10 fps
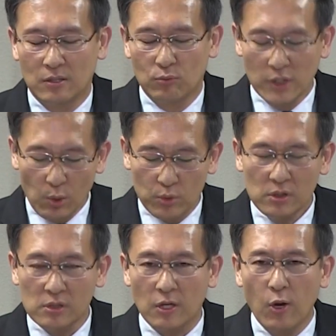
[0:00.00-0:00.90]
우리가
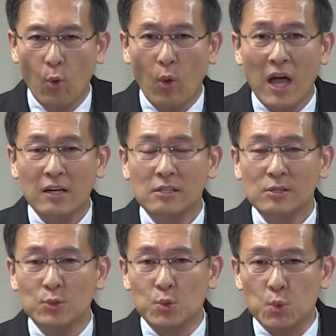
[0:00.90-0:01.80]
오늘
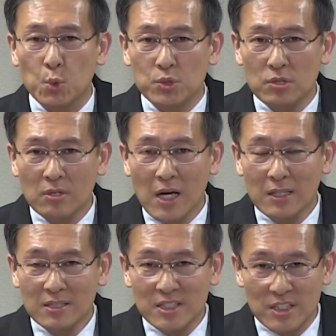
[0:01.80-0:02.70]
화를
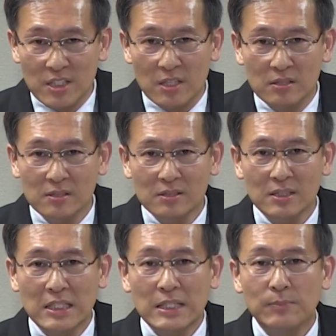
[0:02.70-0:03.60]
조절하는
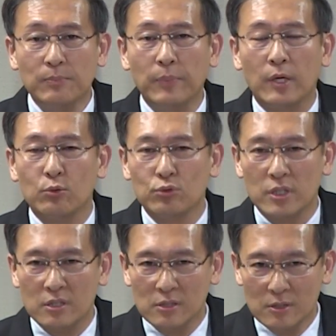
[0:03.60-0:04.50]
지혜를
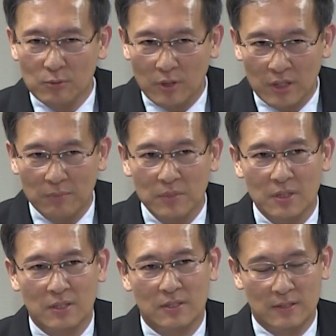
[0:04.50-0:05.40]
배우기를 원합니다.